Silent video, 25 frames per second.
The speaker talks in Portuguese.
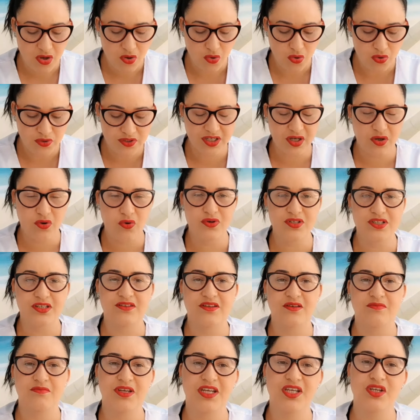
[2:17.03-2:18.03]
Outra coisa
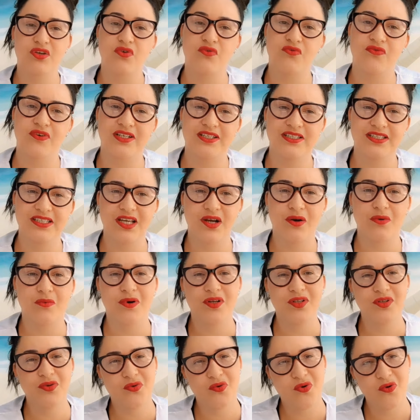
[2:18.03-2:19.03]
também que eu fazia
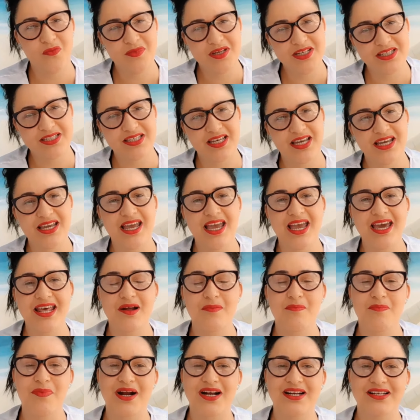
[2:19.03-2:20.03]
quando eu comecei
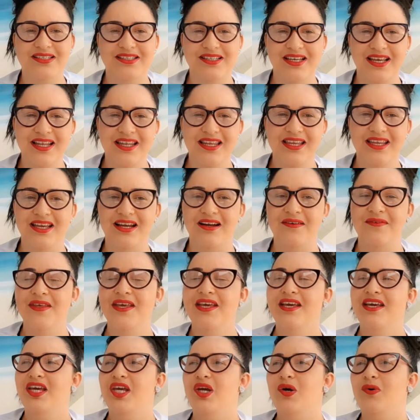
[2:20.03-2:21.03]
era parceria.
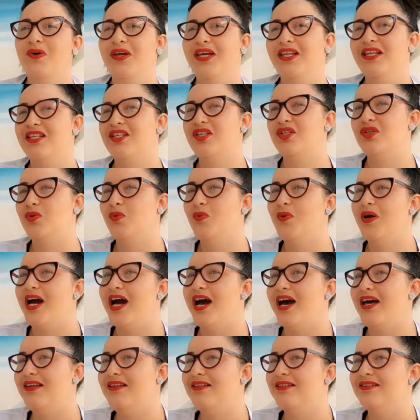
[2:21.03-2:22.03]
Eu ia nesses
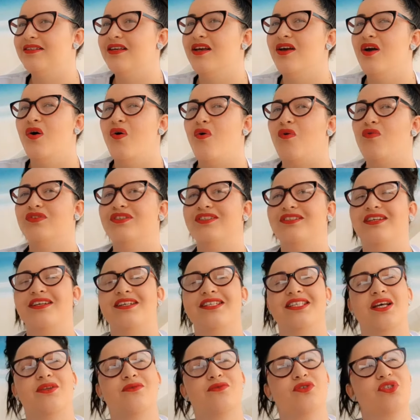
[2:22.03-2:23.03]
lugares onde
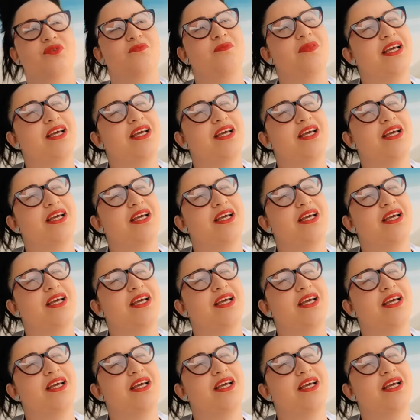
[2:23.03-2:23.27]
tem salão de